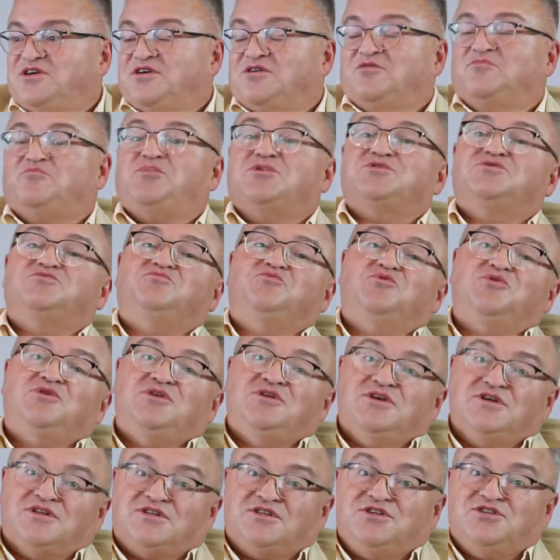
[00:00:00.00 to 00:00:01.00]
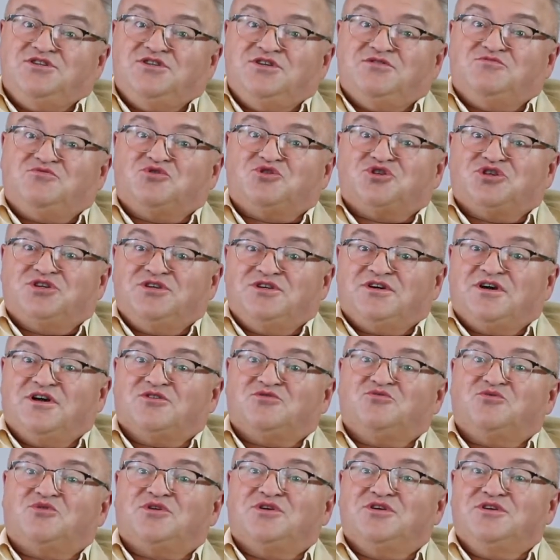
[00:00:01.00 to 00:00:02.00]
позволили этой девушке,
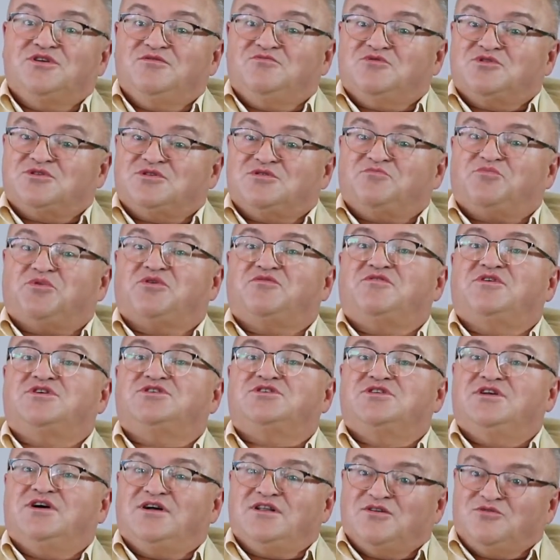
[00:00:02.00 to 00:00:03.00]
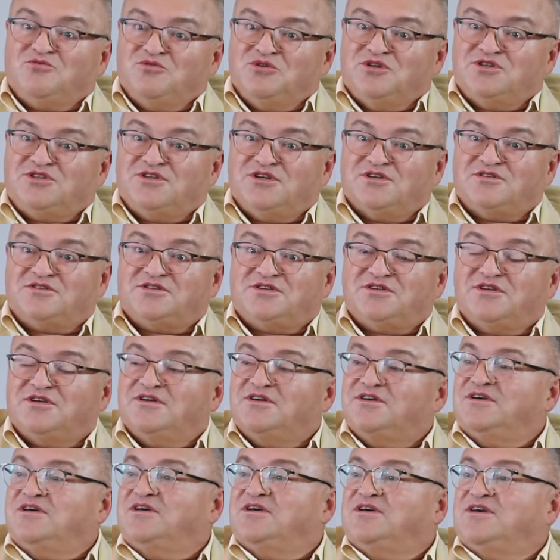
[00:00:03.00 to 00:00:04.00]
которая его сопровождала, улететь
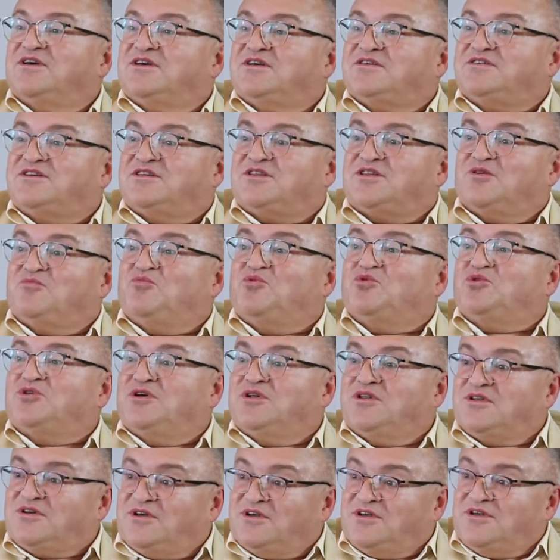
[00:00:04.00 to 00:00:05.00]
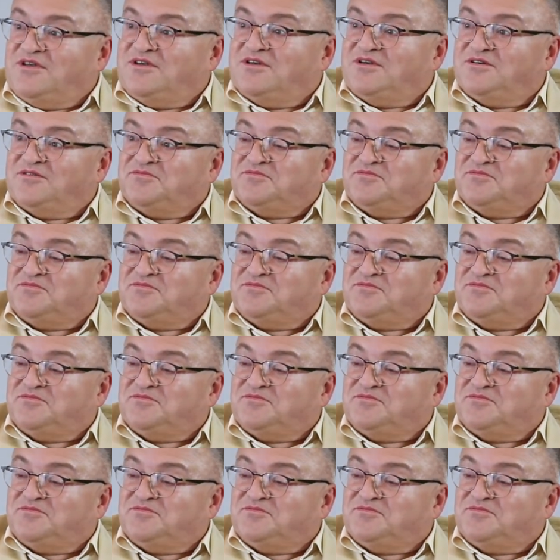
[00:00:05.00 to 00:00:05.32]
с этой бутылкой.